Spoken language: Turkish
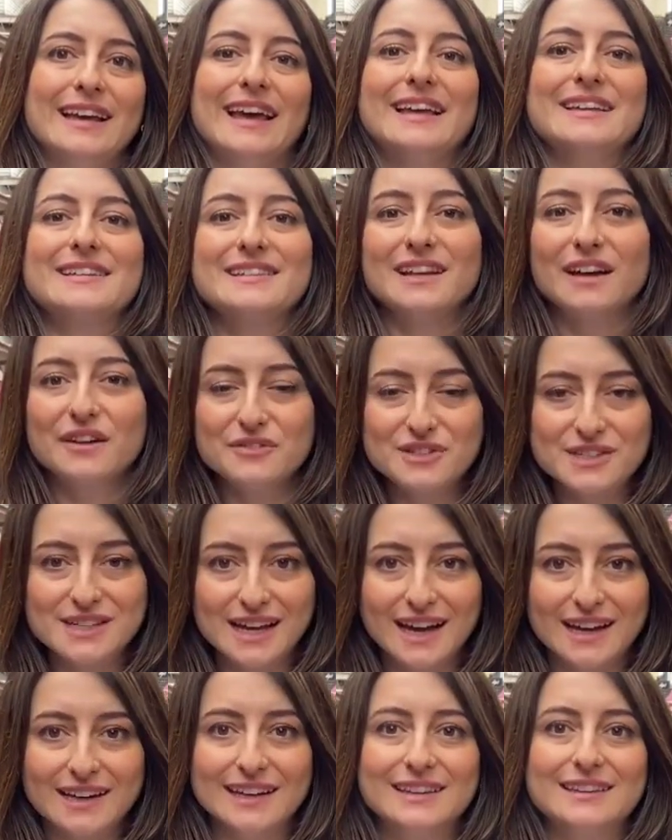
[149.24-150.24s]
esnaf
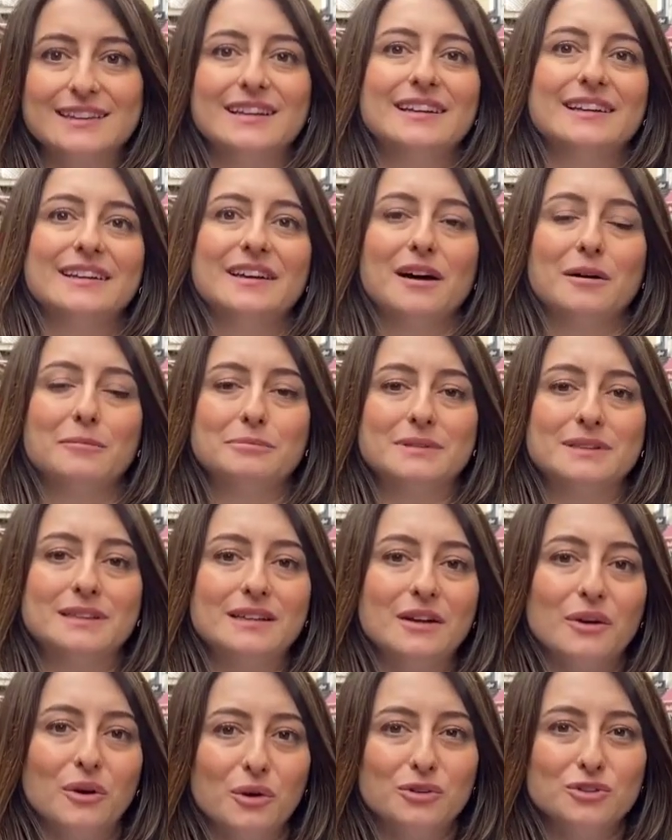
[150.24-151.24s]
ziyaretleri yaptık.
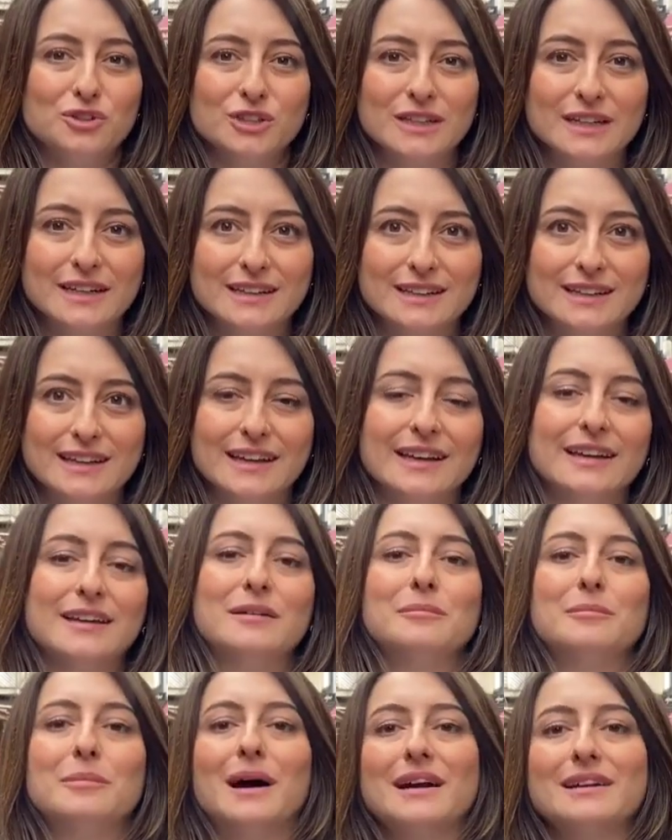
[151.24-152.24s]
Öncelikle
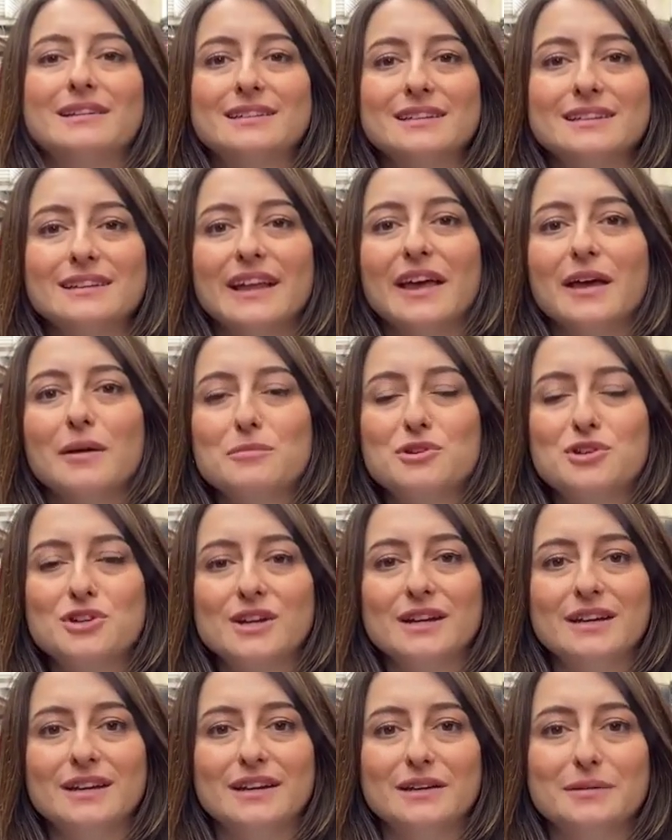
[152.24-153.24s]
Bartınlı
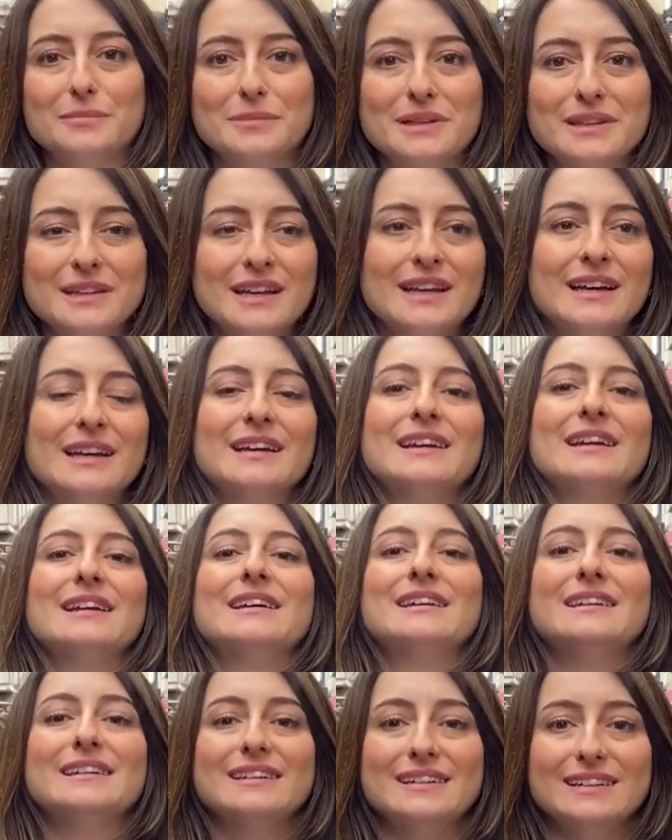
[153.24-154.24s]
hemşerilerimin
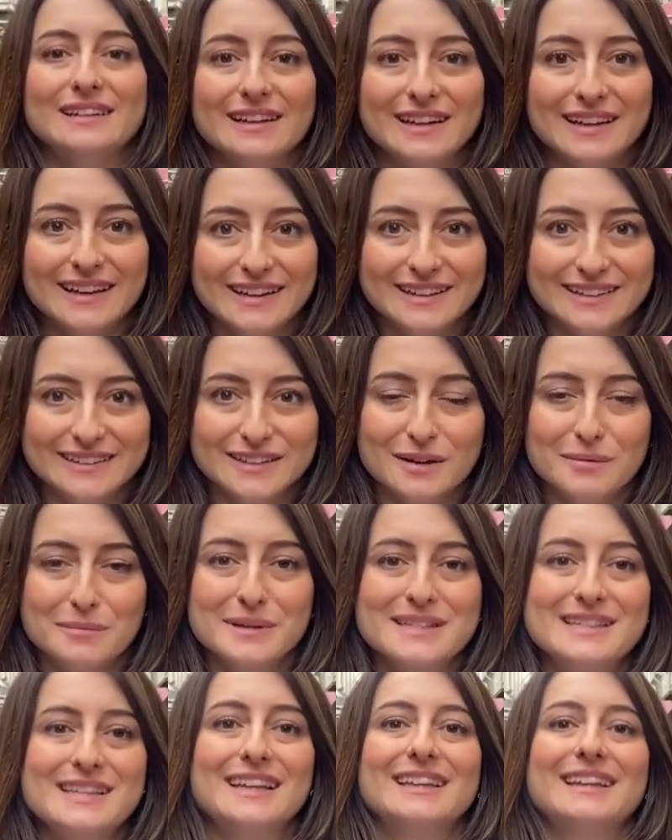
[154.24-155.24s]

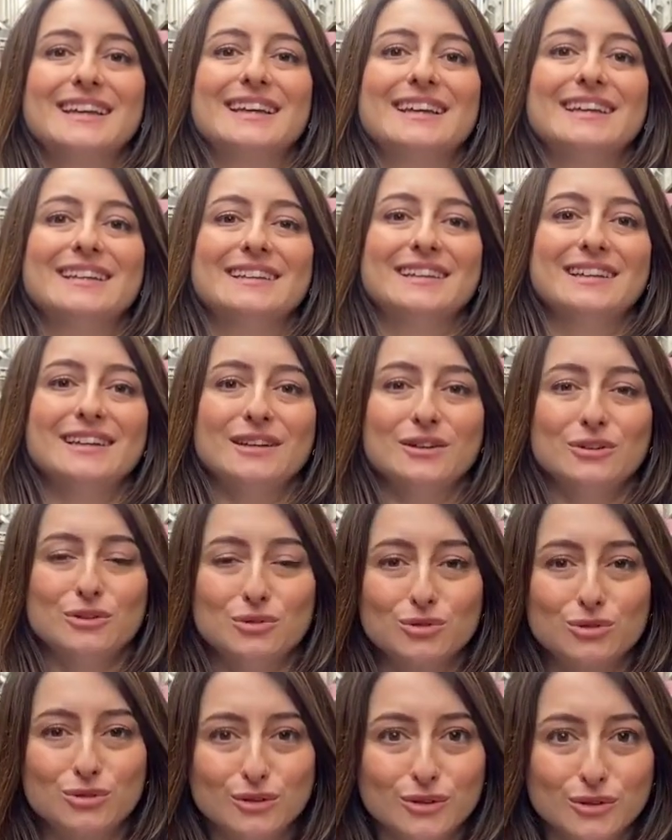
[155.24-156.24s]
Ramazan ayını
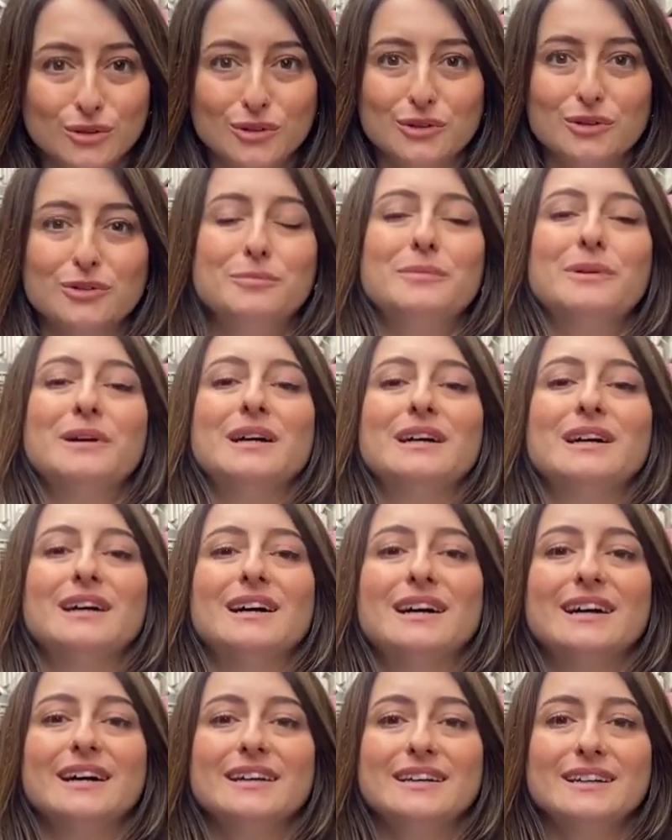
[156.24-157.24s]
kutluyorum.
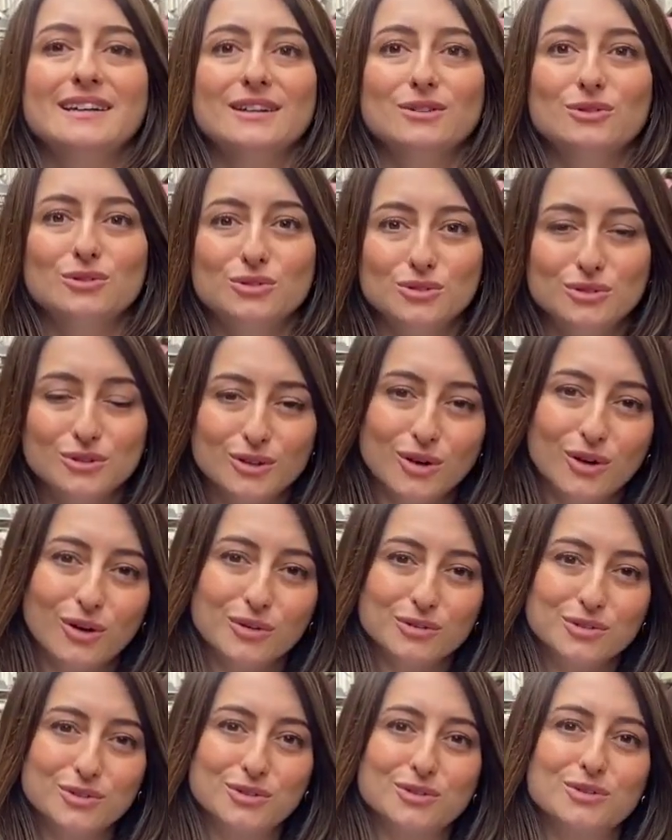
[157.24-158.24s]
Hayırlı uğurlu
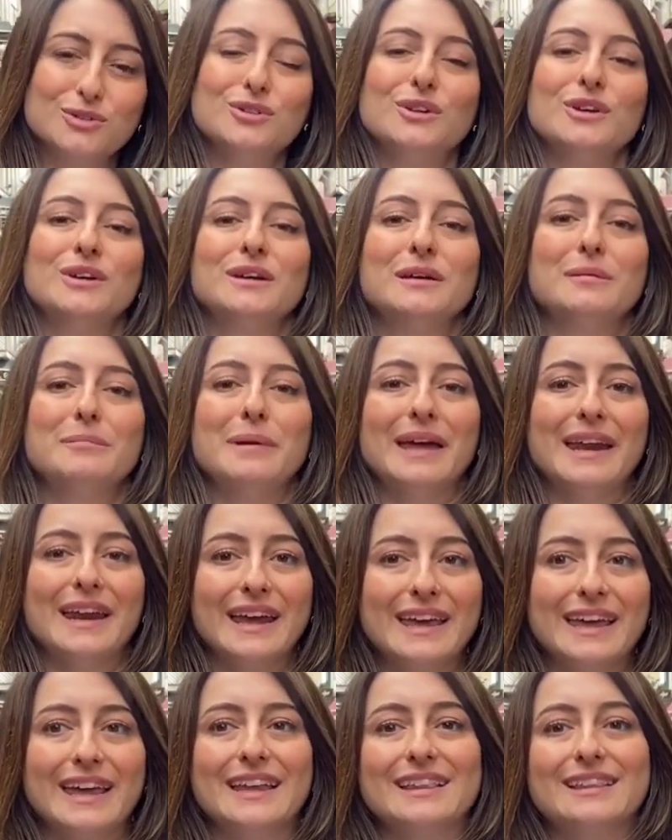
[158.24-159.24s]
olsun.
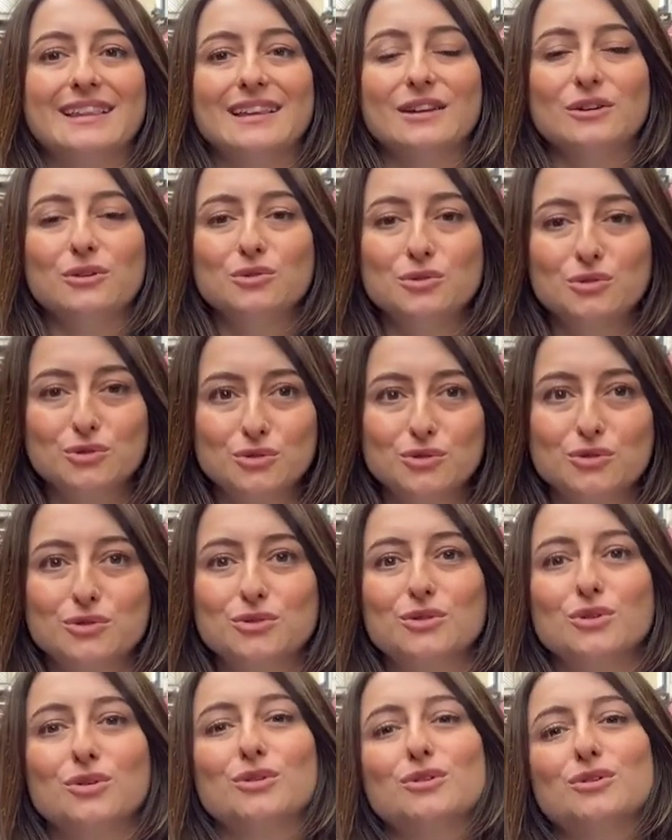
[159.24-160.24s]
Bereketli,
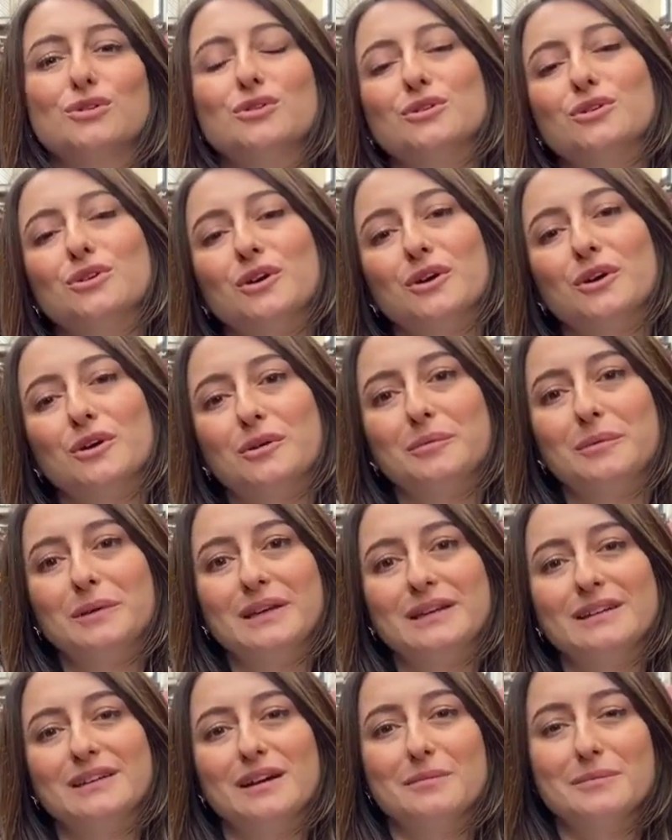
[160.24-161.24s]
huzur dolu
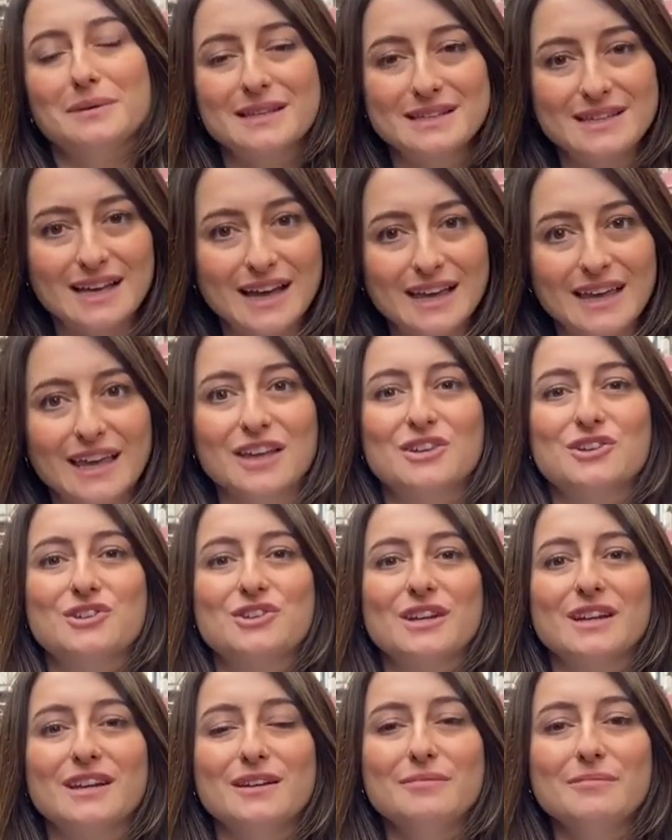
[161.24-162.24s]
bir Ramazan
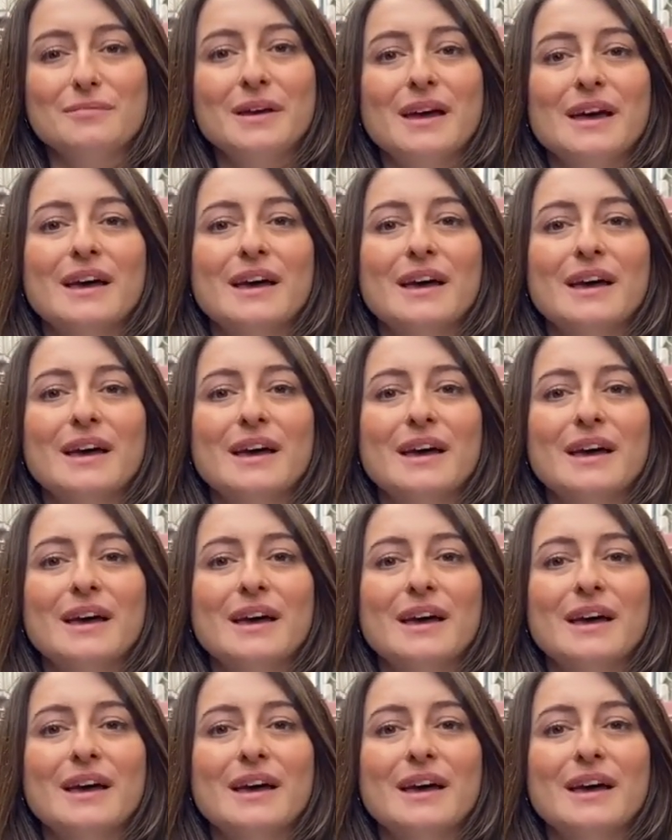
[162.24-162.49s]
geçirelim.